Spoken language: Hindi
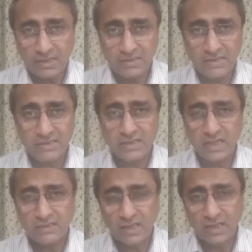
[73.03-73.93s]
जिस
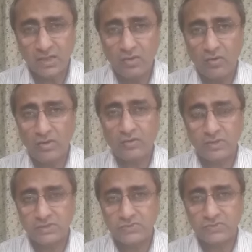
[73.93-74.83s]
तरह से लॉ एंड
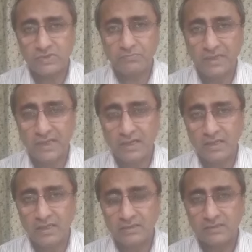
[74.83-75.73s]
ऑर्डर सिचुएशन बिगड़
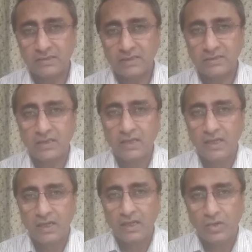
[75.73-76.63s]
रही है जिस तरह से
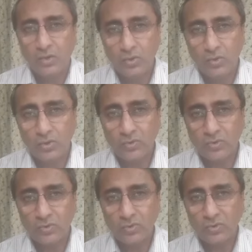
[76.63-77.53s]

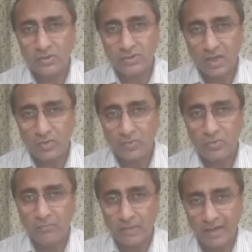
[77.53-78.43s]
लोगों को
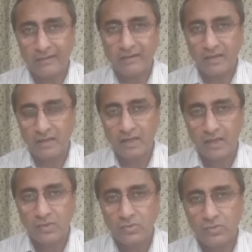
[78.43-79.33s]
डाकू मार रहे हैं
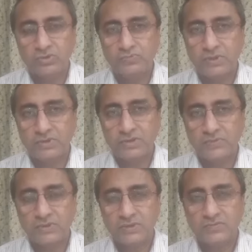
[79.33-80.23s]
तो उस पर जो है
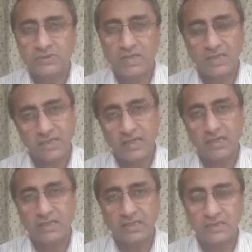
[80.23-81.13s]
वो तशवीश का इजहार
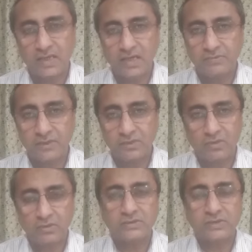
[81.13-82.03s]
ही किया जा रहा है अब तक
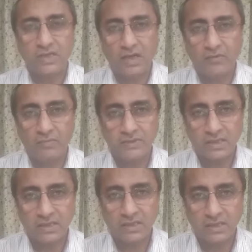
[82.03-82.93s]
और इसके अलावा बस
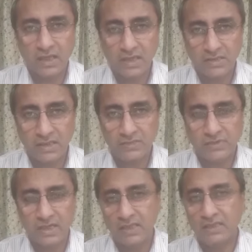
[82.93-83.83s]
एक करारदाद
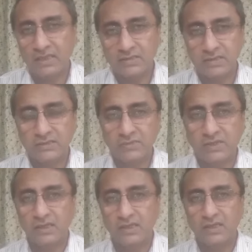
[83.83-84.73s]
जमा करा दी है सिंध
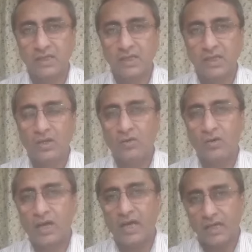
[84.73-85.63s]
असम्बली के अंदर और
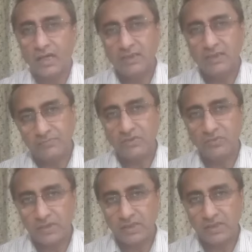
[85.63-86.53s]
कहा है कि जी अब जो है
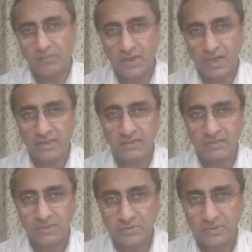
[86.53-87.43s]
पंद्रह दिन के बाद
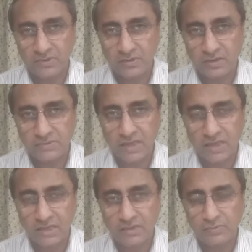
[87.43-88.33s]
जब
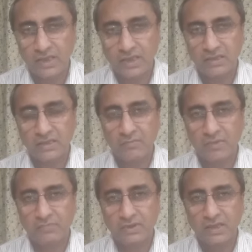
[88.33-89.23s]
रमज़ान ख़त्म हो जाएंगे ईद के
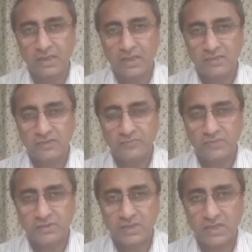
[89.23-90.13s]
बाद फिर चीफ
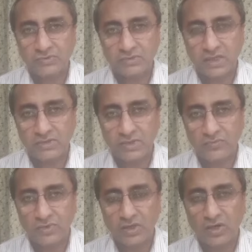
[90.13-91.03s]
मिनिस्टर हाउस का जो
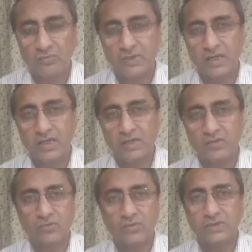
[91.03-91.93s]
है वो घेराव भी करेंगे
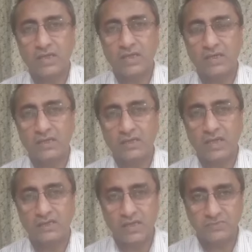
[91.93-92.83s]
और उनको जाके एक
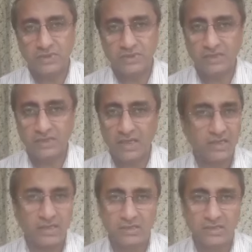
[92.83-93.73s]
याददाश्त पेश की जाएगी
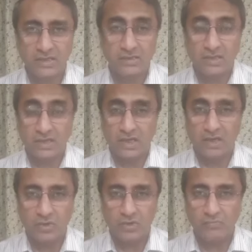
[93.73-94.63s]
कि ये
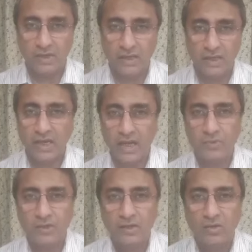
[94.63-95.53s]
क्राइम बहुत बढ़ गया है यहाँ
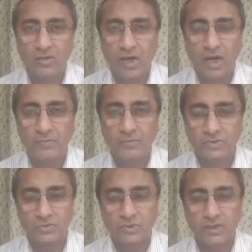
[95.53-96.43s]
पर और आप
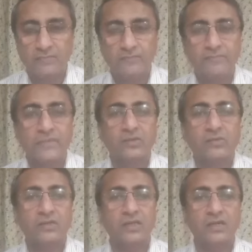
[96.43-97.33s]
इसको रोकें
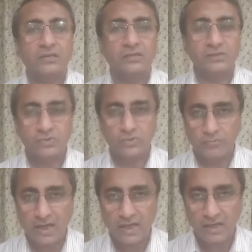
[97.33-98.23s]
तो ये चीज़ तो
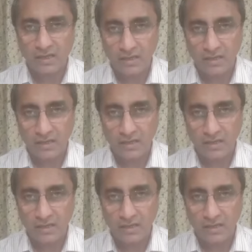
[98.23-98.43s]
बहर